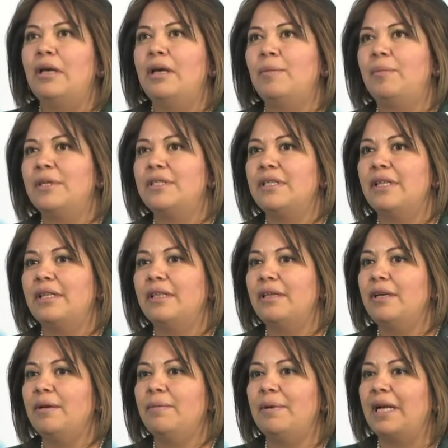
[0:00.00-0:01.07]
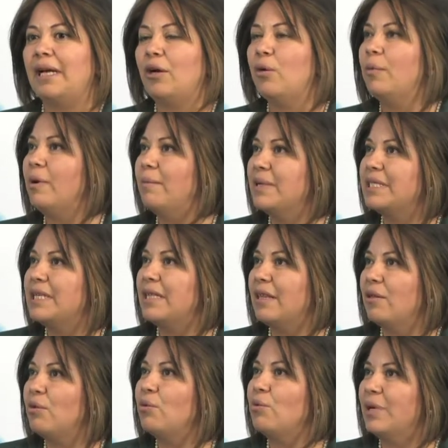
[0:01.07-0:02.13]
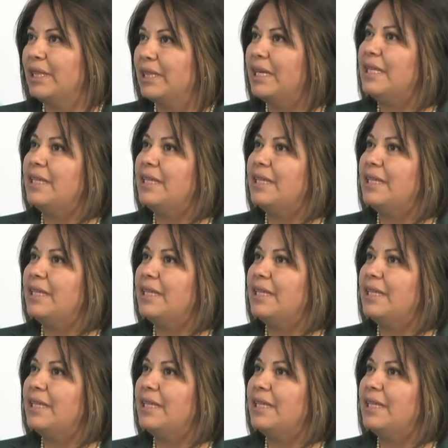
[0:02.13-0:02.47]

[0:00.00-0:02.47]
El presidente Barack Obama se ha dado cuenta,